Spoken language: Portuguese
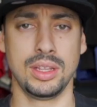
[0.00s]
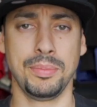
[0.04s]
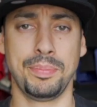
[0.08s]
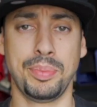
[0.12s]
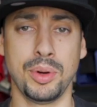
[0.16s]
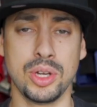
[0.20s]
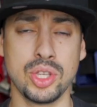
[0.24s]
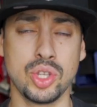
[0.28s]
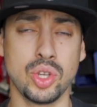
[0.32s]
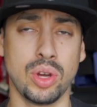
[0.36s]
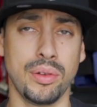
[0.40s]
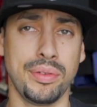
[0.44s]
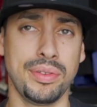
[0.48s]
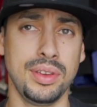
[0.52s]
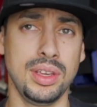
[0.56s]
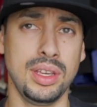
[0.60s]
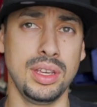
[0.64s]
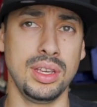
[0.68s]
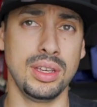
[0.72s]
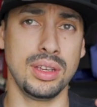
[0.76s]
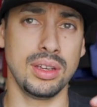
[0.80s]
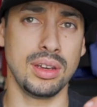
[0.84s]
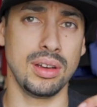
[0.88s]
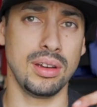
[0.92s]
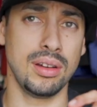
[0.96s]
Depois
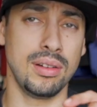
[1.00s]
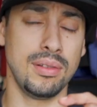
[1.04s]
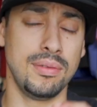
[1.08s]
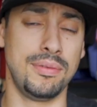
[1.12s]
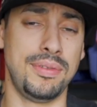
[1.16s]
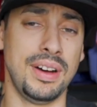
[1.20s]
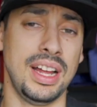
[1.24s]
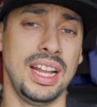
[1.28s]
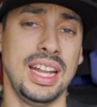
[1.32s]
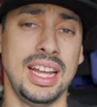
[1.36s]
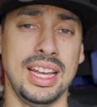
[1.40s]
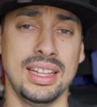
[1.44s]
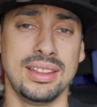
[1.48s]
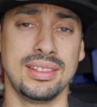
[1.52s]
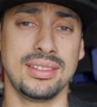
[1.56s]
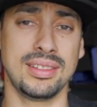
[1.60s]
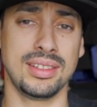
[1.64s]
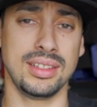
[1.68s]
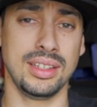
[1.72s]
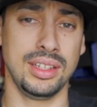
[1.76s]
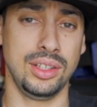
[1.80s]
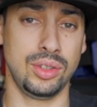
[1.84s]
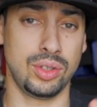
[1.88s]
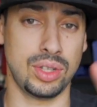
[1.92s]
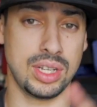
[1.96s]
ouvi
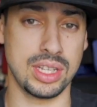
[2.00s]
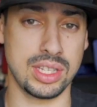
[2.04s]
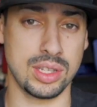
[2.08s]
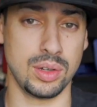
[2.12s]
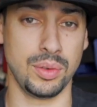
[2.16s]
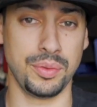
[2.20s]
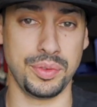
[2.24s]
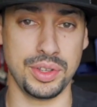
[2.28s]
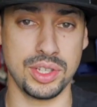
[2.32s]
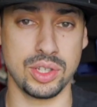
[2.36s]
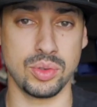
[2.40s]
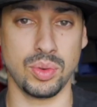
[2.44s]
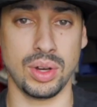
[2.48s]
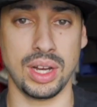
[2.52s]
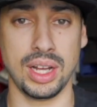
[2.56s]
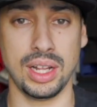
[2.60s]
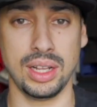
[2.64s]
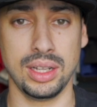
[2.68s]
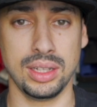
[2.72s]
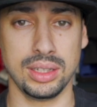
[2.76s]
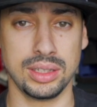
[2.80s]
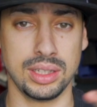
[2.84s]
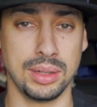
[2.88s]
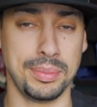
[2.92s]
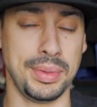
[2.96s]
Valete Educação
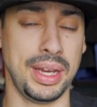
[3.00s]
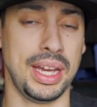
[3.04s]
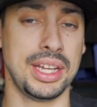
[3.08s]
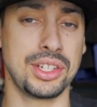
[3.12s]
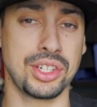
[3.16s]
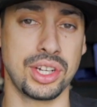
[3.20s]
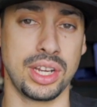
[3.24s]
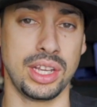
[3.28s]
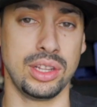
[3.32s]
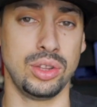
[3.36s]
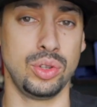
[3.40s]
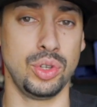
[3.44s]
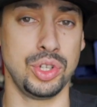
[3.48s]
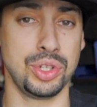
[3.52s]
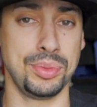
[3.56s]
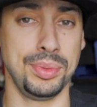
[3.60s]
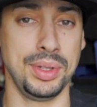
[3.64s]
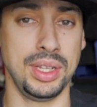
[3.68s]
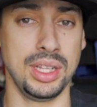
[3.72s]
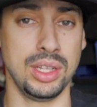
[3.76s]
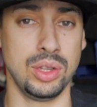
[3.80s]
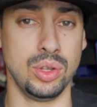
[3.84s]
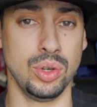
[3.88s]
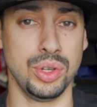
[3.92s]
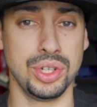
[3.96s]
Visual, também acho que é de
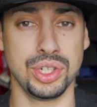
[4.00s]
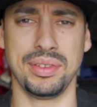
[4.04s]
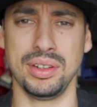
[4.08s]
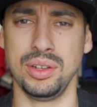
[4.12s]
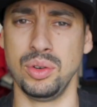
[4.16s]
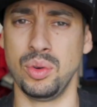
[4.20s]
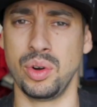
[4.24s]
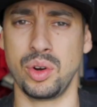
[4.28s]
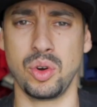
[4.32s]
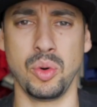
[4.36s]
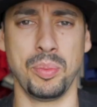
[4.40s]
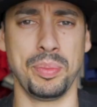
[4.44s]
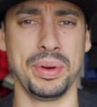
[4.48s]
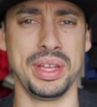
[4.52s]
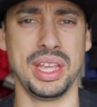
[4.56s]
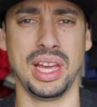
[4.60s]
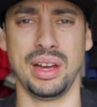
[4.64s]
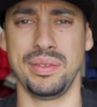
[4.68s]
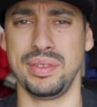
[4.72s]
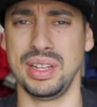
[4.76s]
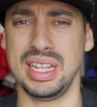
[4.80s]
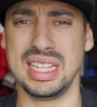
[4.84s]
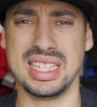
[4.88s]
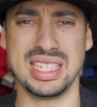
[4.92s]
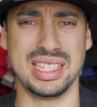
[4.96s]
2002, não
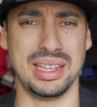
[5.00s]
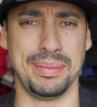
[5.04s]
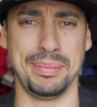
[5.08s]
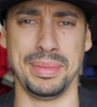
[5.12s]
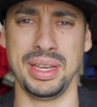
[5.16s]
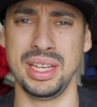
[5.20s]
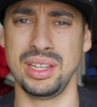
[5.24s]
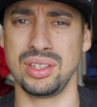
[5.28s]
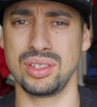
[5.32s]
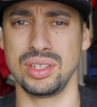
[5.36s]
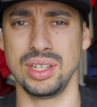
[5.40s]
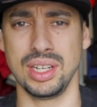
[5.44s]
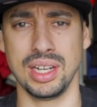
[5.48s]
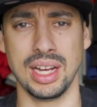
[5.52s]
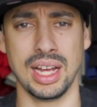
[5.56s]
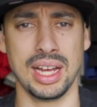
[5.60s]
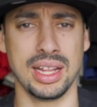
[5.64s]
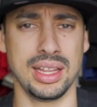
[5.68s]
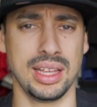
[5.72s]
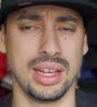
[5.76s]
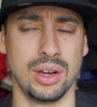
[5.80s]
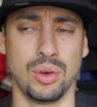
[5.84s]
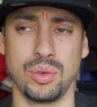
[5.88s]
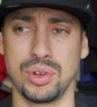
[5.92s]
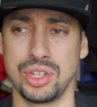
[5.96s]
acompanhava lançamentos nem
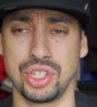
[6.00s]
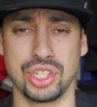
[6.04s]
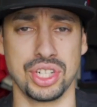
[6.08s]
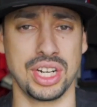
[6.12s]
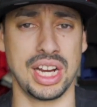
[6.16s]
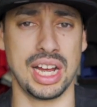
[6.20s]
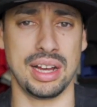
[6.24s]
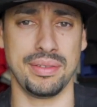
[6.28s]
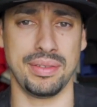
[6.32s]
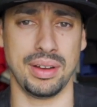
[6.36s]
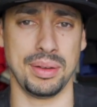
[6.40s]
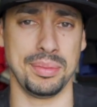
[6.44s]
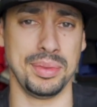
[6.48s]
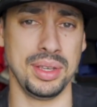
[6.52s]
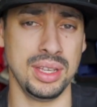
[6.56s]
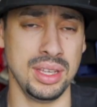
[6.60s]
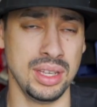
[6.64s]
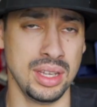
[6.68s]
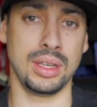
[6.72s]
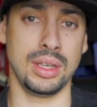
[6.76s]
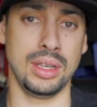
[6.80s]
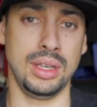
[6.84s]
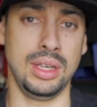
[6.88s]
nada, era o que chegava a mim.